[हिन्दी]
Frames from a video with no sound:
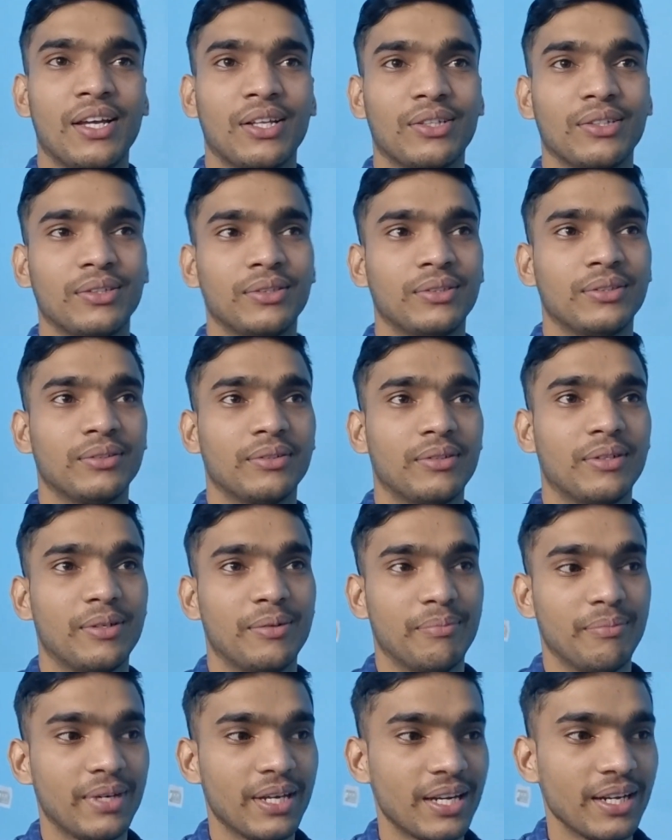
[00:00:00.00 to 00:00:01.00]
तो
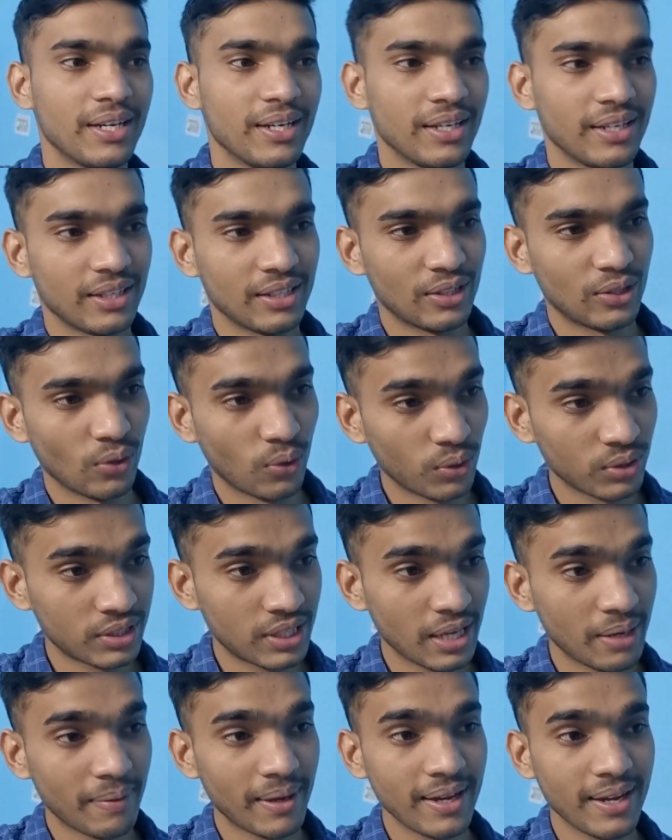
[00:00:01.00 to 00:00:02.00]
मेरे दोस्त
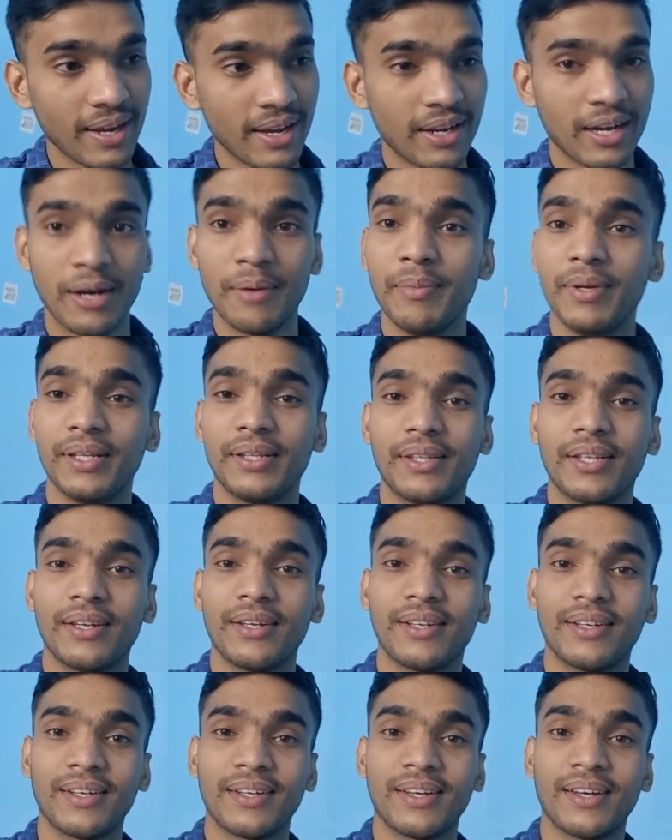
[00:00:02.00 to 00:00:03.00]
है भाई एक अमित
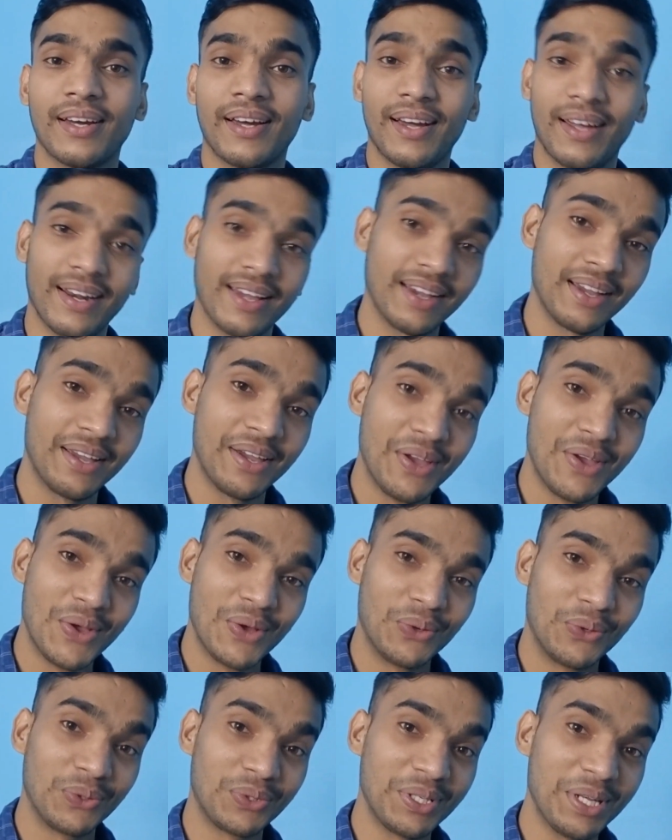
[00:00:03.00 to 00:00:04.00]
है ना
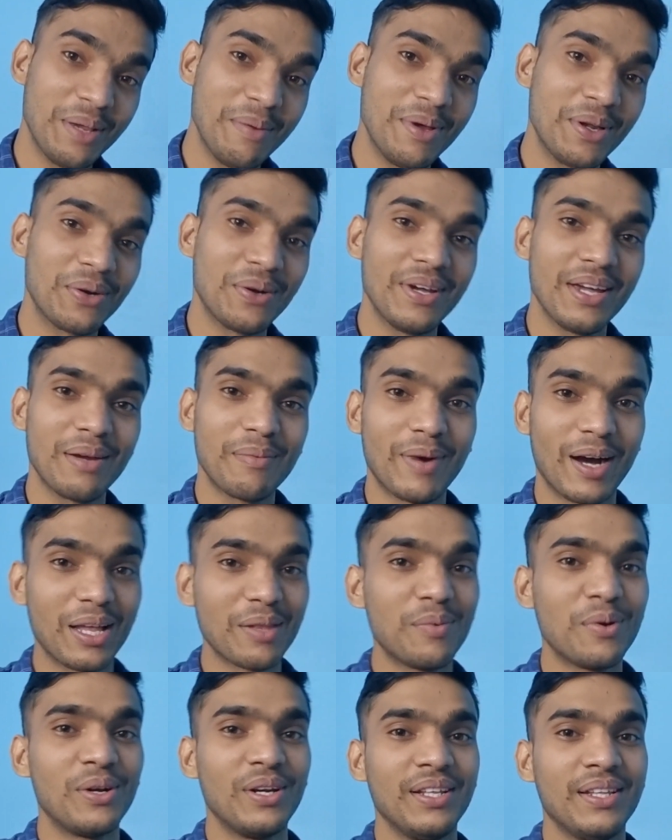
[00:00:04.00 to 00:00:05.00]
उसने मेरे को एक बात
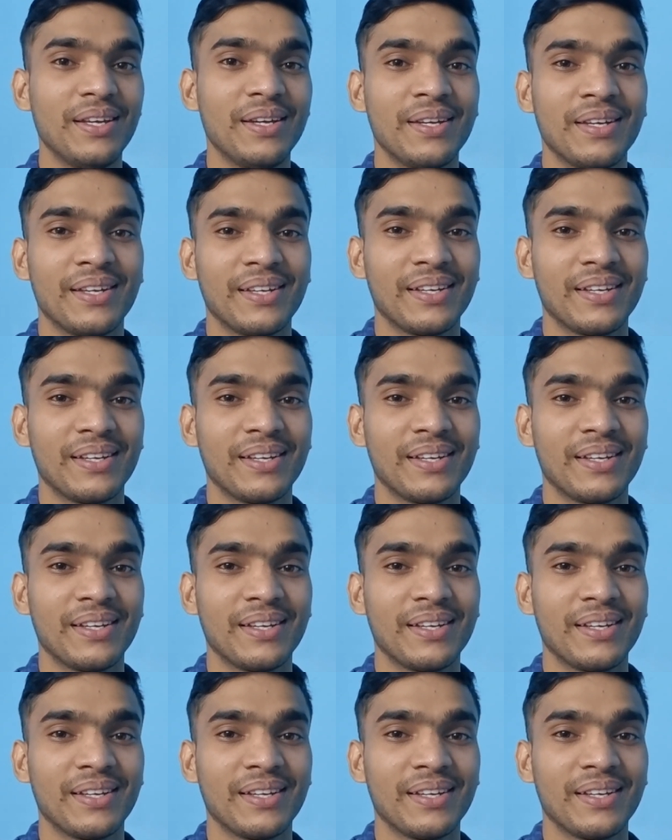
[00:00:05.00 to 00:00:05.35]
बोली थी